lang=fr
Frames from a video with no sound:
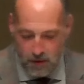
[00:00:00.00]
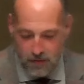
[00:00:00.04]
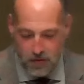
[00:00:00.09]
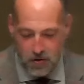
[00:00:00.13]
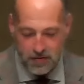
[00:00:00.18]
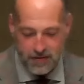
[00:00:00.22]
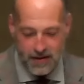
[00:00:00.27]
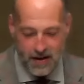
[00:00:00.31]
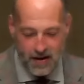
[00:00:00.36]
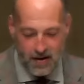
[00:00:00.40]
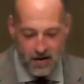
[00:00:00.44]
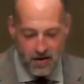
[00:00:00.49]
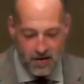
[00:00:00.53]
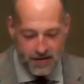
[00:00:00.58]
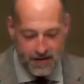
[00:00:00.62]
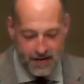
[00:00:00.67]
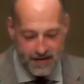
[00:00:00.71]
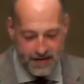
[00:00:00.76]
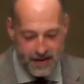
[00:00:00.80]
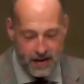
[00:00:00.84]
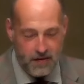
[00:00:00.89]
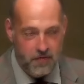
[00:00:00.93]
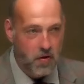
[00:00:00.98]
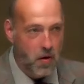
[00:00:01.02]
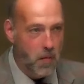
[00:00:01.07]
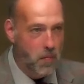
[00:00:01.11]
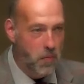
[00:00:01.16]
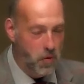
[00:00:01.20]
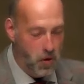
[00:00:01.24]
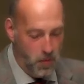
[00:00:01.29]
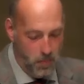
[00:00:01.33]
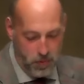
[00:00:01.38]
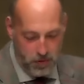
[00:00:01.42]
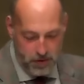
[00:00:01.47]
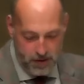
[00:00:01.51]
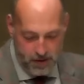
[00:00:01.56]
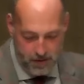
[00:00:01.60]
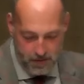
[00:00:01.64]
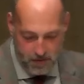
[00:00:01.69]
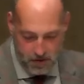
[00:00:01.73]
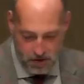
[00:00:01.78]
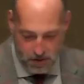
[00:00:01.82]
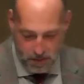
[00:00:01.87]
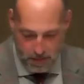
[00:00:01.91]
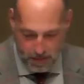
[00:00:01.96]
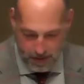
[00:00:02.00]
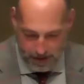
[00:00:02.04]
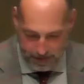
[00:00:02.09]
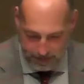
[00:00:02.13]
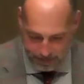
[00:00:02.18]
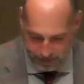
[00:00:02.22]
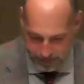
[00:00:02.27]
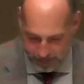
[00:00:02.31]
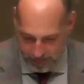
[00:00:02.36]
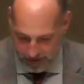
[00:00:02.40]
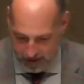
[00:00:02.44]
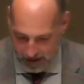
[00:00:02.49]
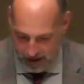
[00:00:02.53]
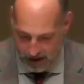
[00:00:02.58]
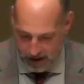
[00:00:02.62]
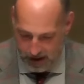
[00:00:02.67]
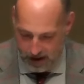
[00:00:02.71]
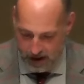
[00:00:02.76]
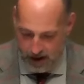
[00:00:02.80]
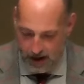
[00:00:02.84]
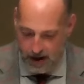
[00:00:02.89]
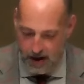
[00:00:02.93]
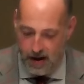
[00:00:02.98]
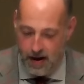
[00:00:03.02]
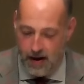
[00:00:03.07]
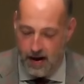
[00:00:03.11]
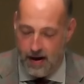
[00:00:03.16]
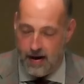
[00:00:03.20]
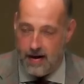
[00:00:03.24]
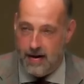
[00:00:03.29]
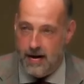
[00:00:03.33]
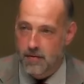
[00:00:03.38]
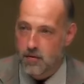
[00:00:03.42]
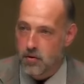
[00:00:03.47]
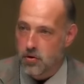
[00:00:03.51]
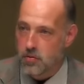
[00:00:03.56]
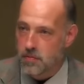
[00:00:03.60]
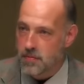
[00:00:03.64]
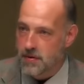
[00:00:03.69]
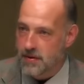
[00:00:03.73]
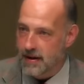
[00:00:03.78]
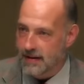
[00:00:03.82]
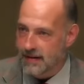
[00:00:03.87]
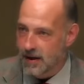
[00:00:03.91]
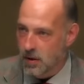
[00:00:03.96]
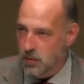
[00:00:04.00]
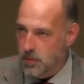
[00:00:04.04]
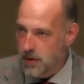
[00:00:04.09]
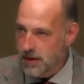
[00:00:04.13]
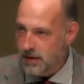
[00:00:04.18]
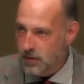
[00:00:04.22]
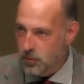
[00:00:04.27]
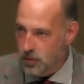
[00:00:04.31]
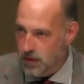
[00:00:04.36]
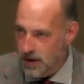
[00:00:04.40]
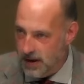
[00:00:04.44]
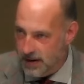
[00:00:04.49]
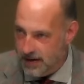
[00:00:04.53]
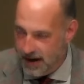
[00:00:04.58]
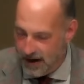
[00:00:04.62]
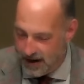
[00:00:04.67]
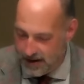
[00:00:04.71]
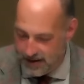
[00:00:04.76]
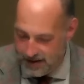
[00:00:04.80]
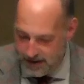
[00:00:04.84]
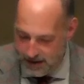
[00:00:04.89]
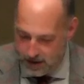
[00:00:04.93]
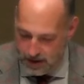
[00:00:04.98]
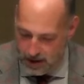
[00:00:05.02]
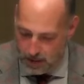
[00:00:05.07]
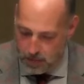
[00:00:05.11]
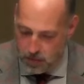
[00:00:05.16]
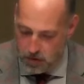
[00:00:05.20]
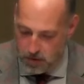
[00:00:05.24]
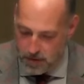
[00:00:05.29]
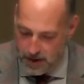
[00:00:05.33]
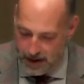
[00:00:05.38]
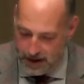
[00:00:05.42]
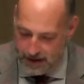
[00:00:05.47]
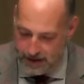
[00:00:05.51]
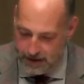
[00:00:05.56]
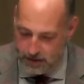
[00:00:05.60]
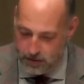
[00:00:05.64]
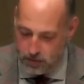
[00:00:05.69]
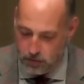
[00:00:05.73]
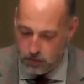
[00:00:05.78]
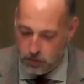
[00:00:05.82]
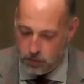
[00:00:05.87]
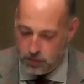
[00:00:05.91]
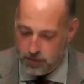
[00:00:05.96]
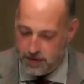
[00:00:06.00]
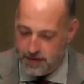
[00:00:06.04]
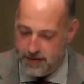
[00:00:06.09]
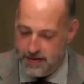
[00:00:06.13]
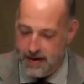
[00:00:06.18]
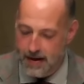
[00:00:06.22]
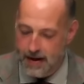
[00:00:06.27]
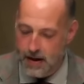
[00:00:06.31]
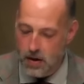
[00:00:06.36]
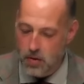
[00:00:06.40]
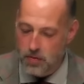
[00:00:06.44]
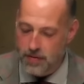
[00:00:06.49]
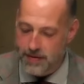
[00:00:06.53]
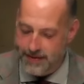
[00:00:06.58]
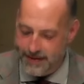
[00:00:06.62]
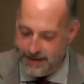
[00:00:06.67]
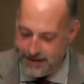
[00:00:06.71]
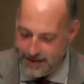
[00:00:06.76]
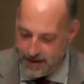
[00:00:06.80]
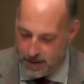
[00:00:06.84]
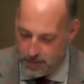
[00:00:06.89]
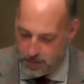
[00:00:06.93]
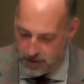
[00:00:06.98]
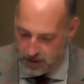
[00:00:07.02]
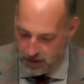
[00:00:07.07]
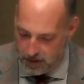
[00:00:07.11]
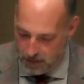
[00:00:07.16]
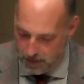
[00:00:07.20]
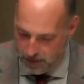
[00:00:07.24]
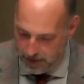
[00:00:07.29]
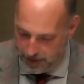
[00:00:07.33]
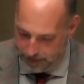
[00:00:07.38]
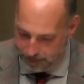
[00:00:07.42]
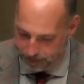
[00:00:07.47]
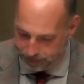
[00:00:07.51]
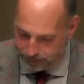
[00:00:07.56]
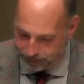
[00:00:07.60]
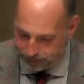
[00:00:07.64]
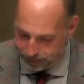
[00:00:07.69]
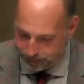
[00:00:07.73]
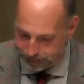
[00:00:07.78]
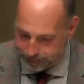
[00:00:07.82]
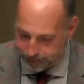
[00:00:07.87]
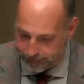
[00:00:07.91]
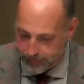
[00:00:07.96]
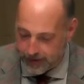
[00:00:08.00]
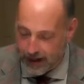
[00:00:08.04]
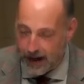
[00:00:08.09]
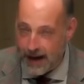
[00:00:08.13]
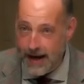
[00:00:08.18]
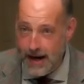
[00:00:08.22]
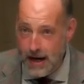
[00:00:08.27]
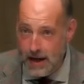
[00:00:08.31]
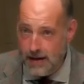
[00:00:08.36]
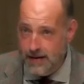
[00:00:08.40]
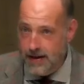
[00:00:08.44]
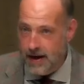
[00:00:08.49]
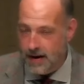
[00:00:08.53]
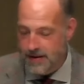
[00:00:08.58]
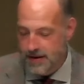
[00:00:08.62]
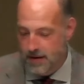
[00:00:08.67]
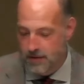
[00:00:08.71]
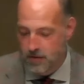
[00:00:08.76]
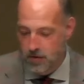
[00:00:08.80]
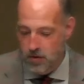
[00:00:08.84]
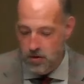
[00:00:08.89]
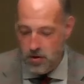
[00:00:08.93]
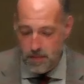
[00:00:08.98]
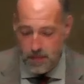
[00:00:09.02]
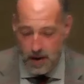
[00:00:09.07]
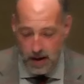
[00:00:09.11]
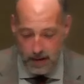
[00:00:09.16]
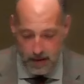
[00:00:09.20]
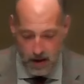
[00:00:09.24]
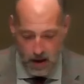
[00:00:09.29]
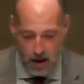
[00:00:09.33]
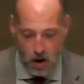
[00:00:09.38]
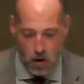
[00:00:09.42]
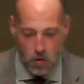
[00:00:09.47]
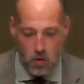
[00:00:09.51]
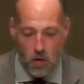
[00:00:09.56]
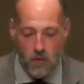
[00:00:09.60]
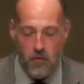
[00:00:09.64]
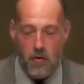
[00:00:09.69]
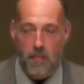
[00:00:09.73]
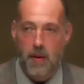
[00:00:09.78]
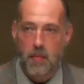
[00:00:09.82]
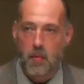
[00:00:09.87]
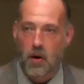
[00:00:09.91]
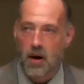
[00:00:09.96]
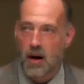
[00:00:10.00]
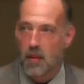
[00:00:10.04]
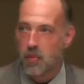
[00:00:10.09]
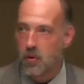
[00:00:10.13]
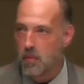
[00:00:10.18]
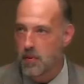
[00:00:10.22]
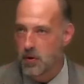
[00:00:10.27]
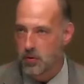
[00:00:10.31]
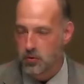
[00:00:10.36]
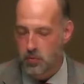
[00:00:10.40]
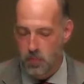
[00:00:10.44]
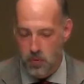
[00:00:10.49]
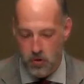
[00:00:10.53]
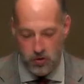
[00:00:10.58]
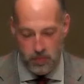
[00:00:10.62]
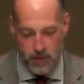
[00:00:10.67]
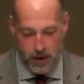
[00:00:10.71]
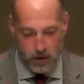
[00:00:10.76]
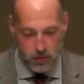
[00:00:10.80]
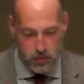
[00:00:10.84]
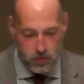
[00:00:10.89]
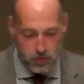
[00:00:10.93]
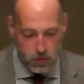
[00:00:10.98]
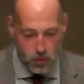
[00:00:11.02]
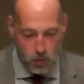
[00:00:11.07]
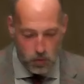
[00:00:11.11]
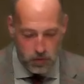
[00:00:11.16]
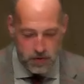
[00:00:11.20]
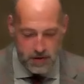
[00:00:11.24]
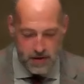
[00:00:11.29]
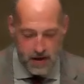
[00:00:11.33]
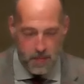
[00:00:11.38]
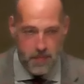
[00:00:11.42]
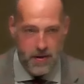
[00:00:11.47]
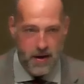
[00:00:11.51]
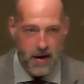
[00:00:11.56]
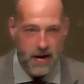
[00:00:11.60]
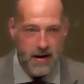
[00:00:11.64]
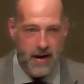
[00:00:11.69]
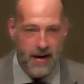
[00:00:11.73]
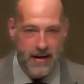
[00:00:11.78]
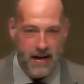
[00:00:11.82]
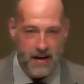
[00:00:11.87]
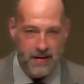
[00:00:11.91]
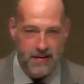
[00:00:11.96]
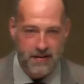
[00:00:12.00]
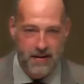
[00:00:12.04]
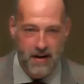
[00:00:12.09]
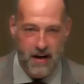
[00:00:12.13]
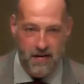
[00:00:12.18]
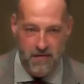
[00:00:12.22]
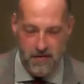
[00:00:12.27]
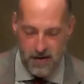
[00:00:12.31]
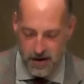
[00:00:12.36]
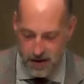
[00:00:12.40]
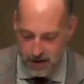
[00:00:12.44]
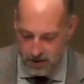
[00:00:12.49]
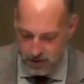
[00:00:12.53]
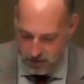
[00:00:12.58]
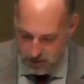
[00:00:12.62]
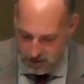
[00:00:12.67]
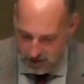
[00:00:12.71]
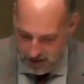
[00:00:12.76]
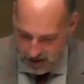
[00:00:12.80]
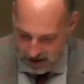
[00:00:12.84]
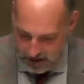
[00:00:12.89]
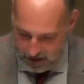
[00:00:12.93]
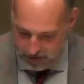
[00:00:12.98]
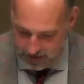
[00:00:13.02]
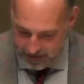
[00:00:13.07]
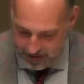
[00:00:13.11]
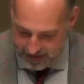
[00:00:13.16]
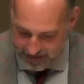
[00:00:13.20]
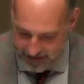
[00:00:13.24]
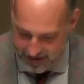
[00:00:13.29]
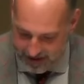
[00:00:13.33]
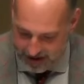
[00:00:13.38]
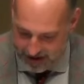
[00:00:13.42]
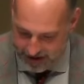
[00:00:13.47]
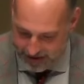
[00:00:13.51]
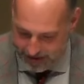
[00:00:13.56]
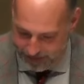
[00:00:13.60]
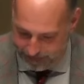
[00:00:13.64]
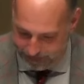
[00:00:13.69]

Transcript: francs 50 à 7 francs pour le petit volume. Les volumes 7 et 8, donc les derniers de la première édition, sont signalés le 6 septembre. Et le dernier volume, conformément à la promesse du prospectus, contient bien la carte gravée de l'île de Sainte-Hélène.